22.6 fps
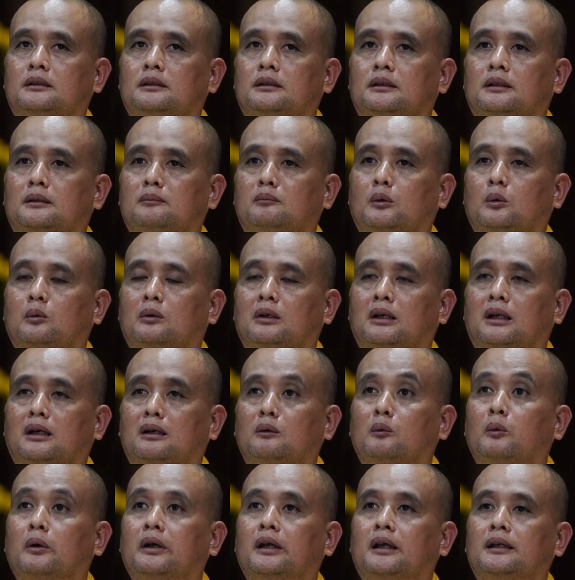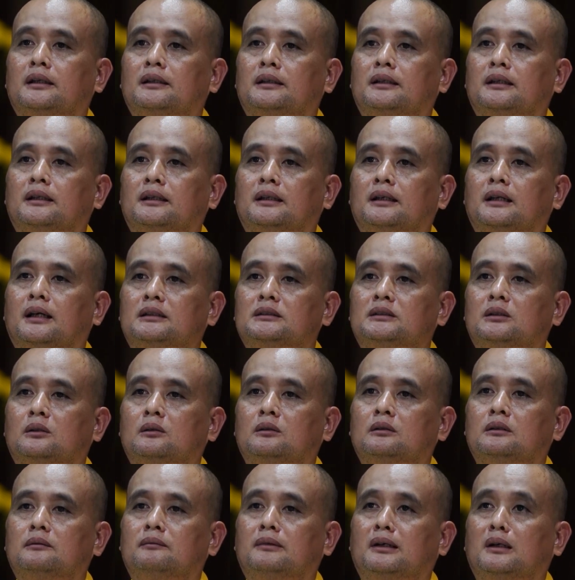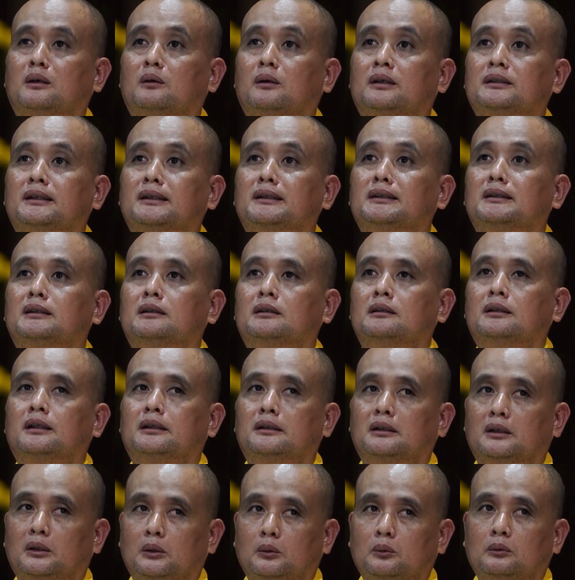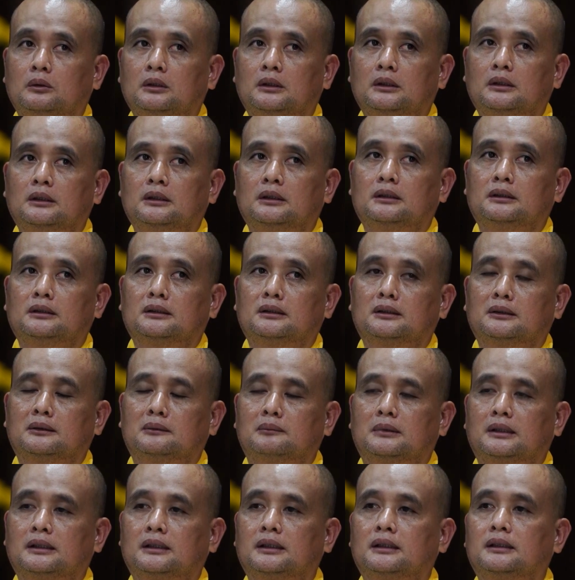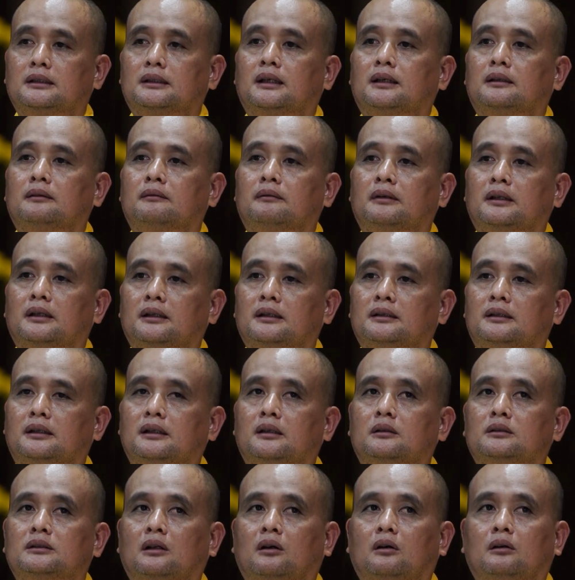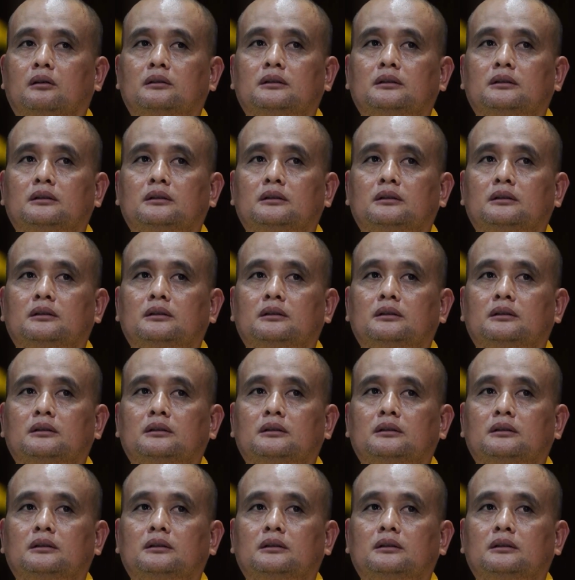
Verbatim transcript: Thì một làng quê thì đa số cái văn hóa tín ngưỡng là nhiều, nhưng mà khi thầy về theo